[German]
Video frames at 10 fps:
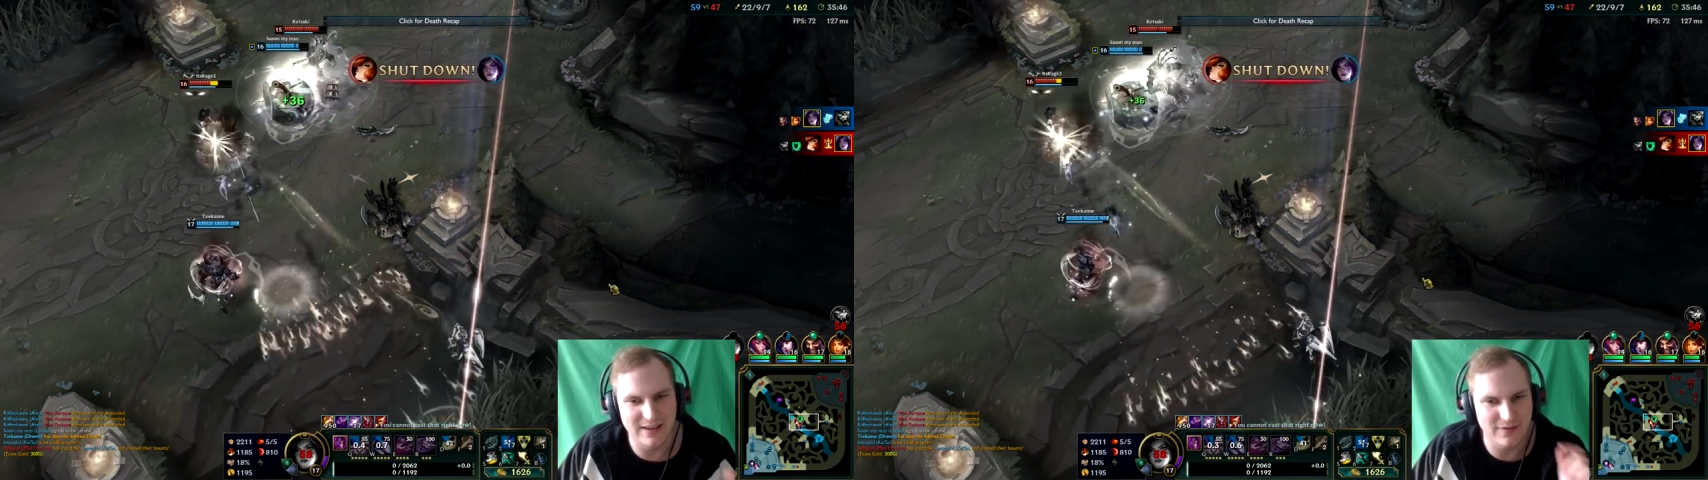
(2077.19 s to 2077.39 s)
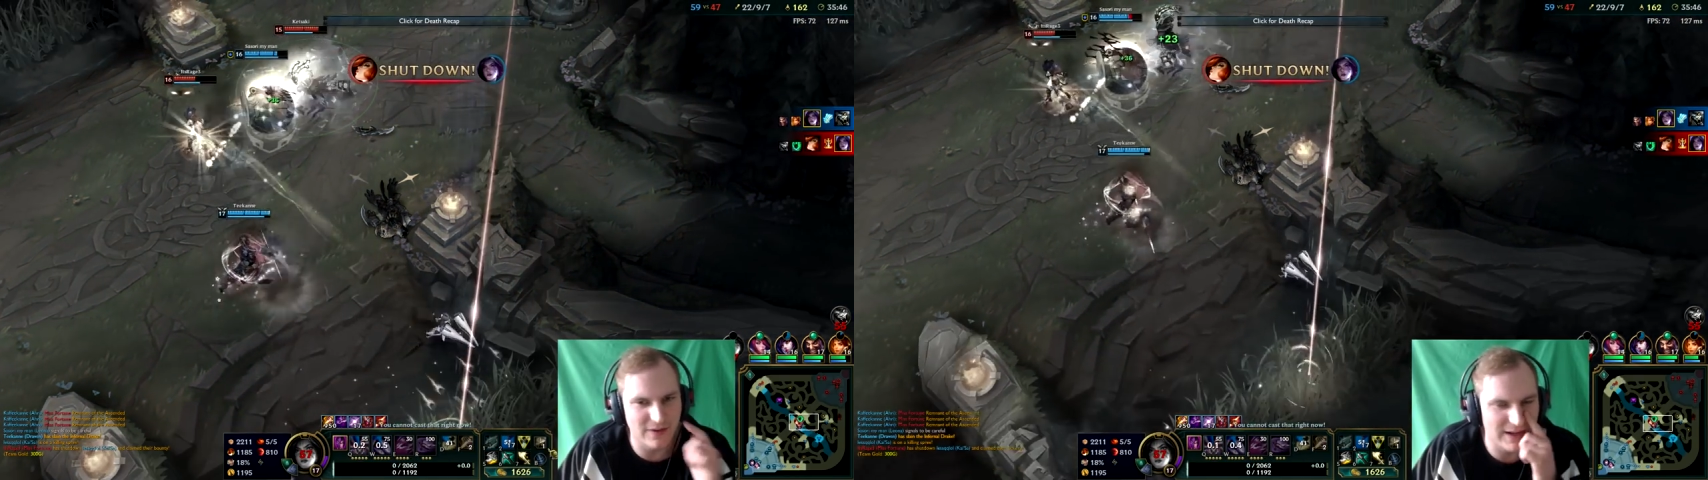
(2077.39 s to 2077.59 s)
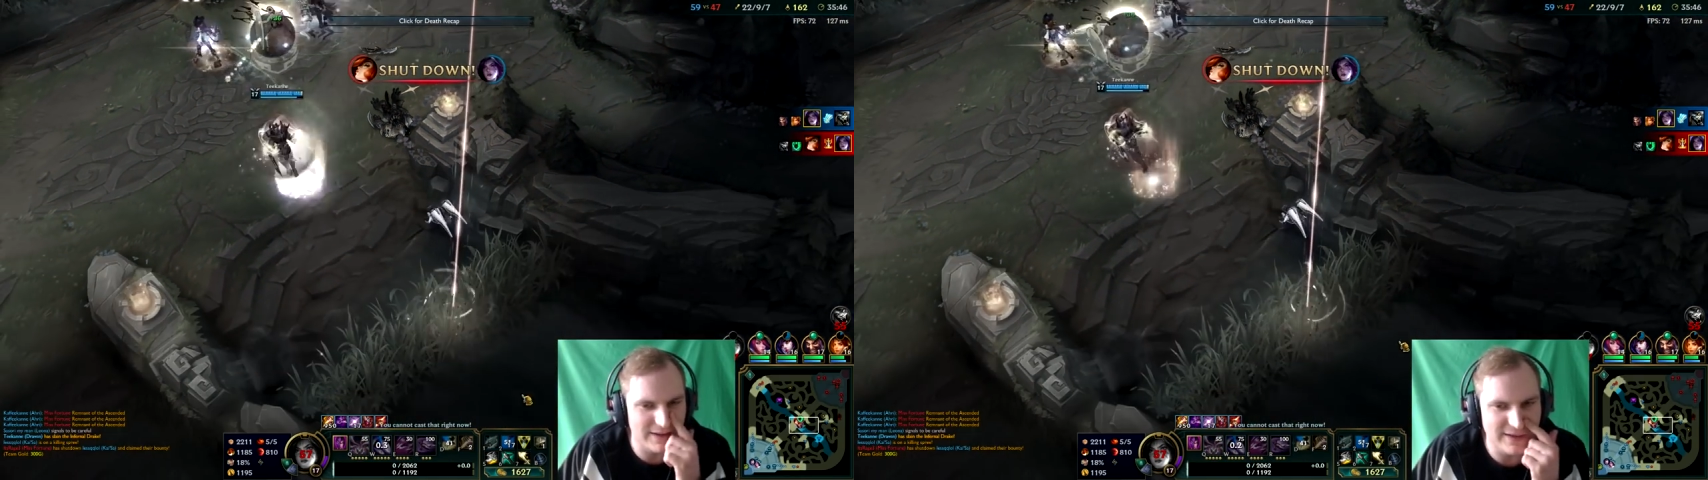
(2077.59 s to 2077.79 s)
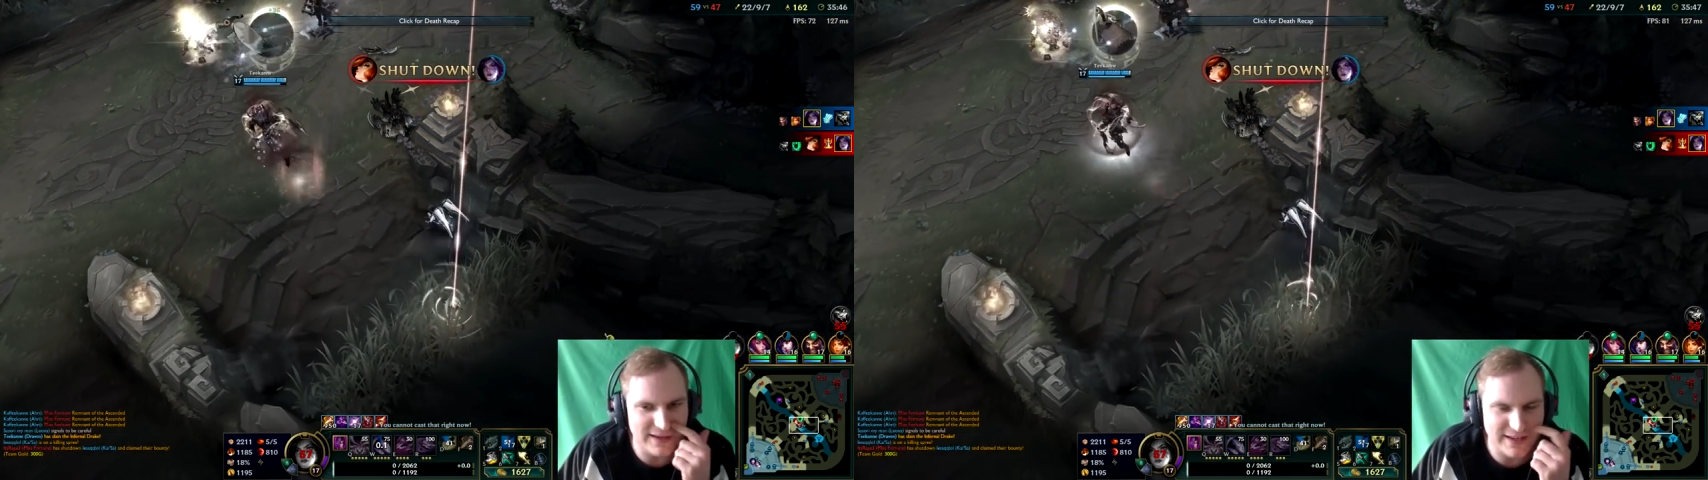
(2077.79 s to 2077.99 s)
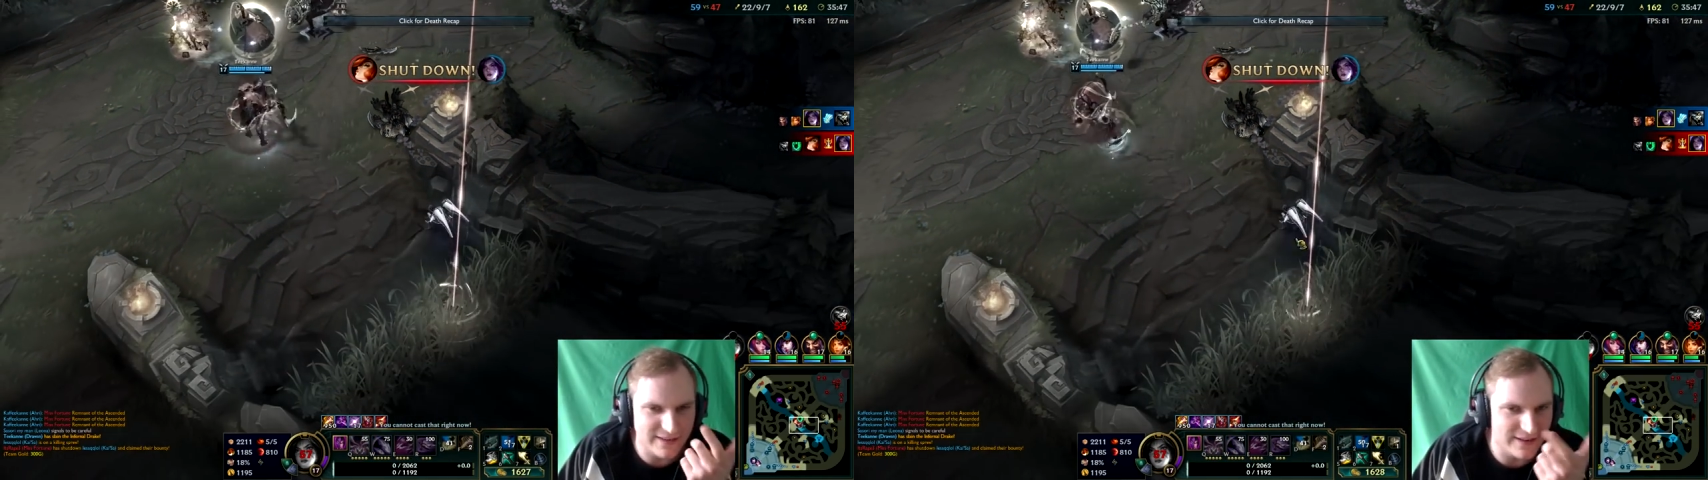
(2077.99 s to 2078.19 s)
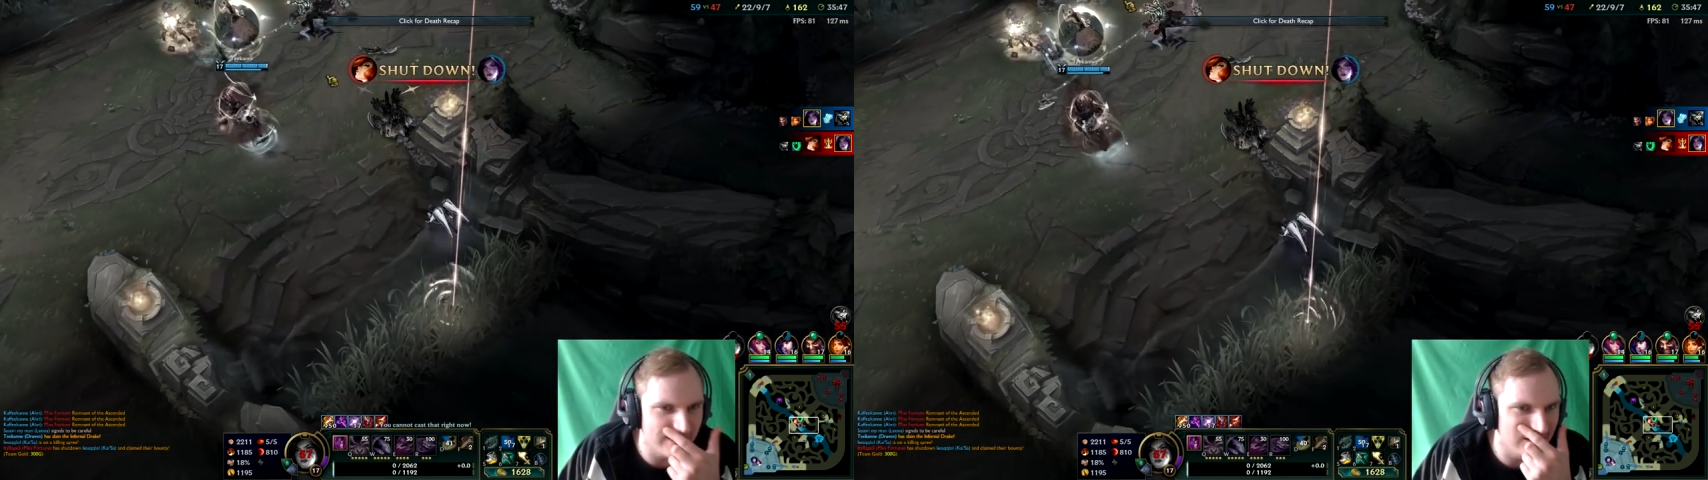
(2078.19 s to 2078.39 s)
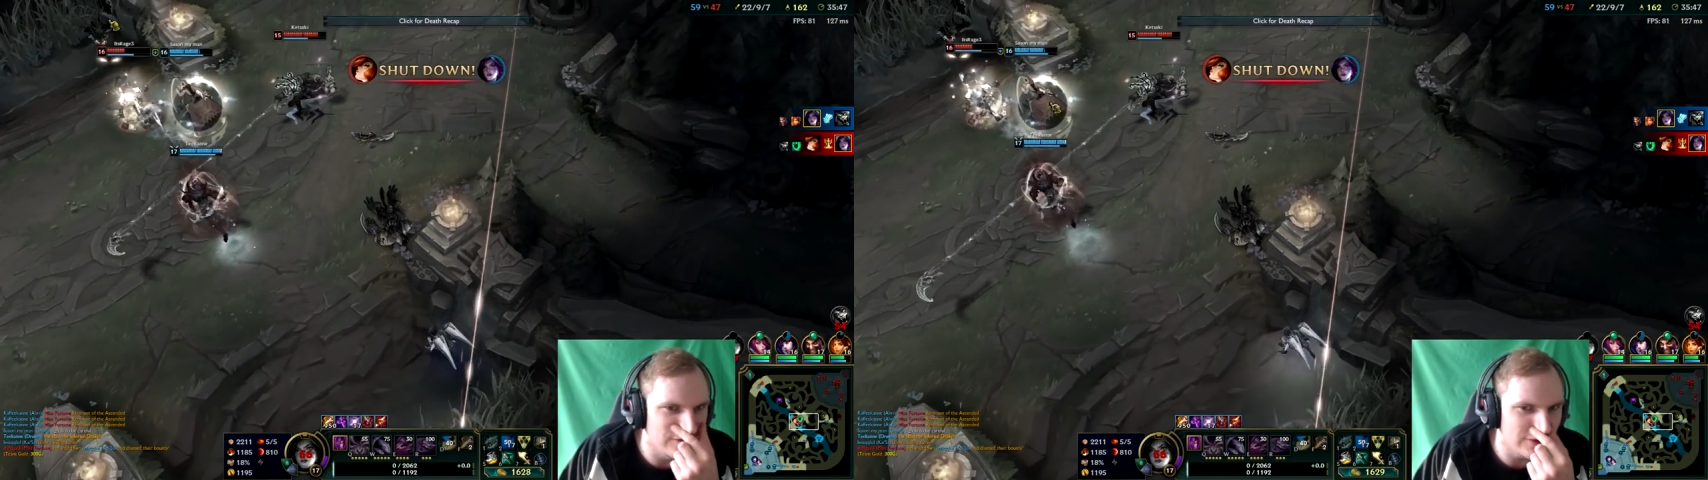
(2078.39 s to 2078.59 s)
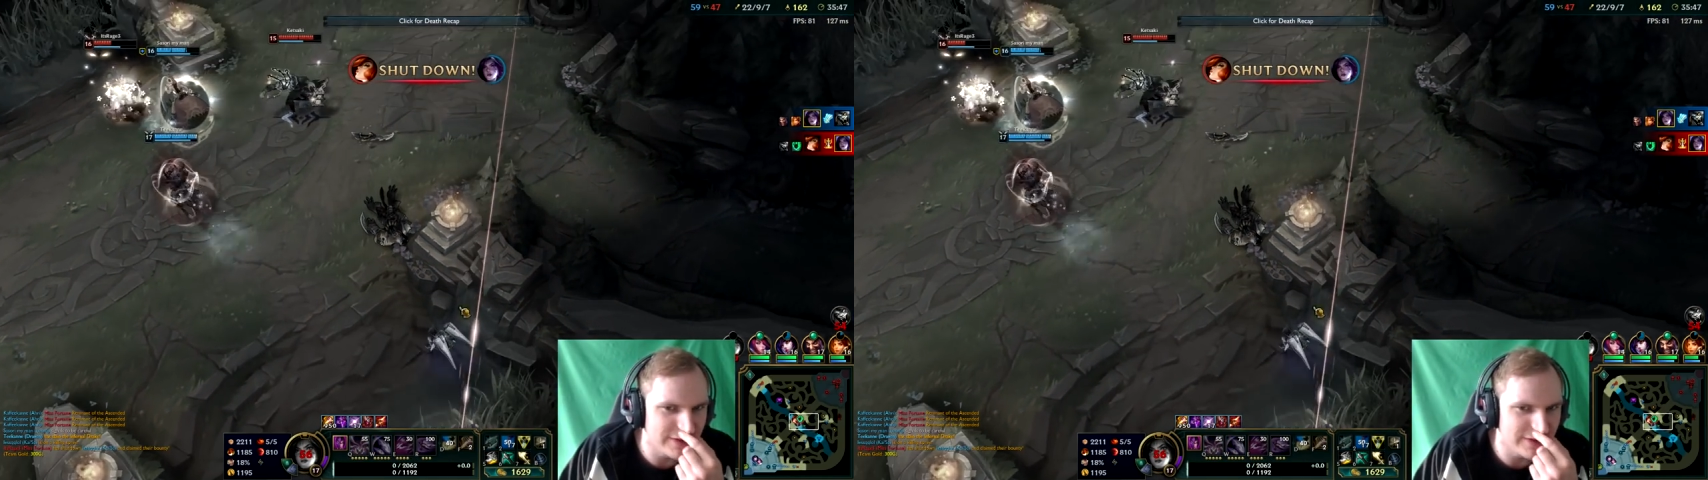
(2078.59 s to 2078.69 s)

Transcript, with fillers: Ich war halt in der, Ich hätte nach hinten laufen sollen.